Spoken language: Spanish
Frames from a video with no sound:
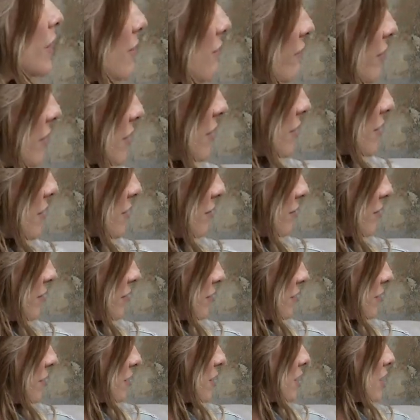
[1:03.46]
defender.
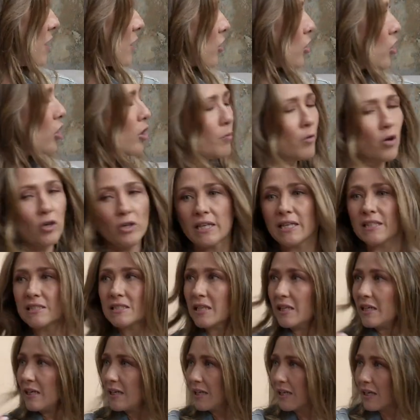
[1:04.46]
Como quien
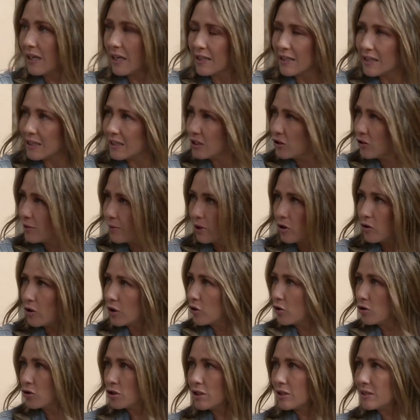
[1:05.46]
se le cae el niño bajo el
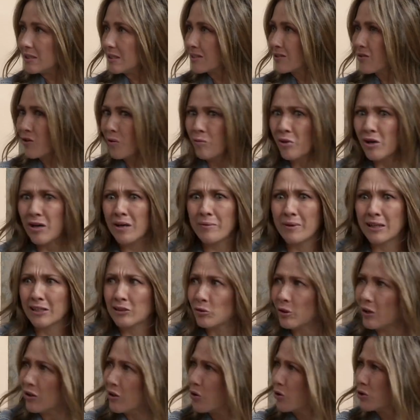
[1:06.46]
coche y dices, ¿cómo
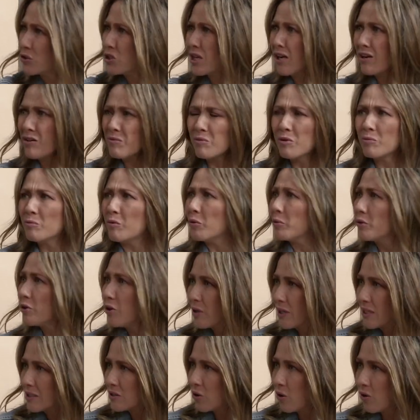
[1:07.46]
levantó el coche? ¿Cómo movió
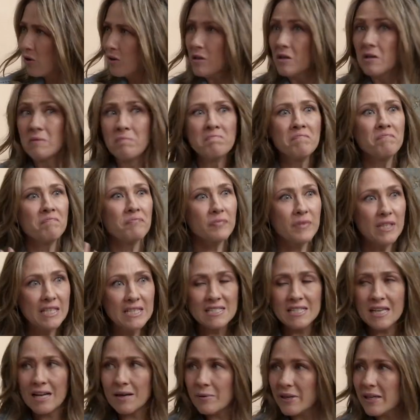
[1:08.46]
esto? ¿Quién
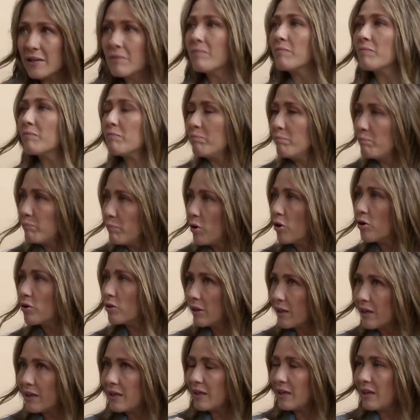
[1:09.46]
sabe? Por
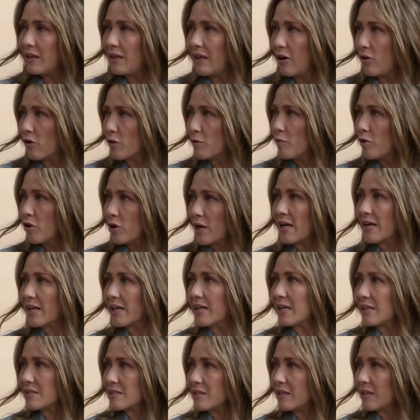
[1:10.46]
la hormona
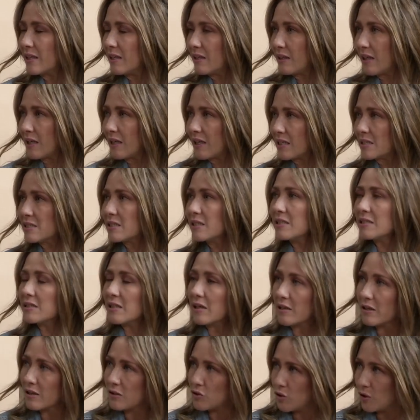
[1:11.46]
que hace que tengas esta
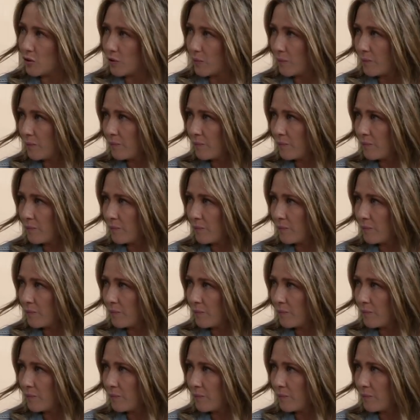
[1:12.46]
reacción.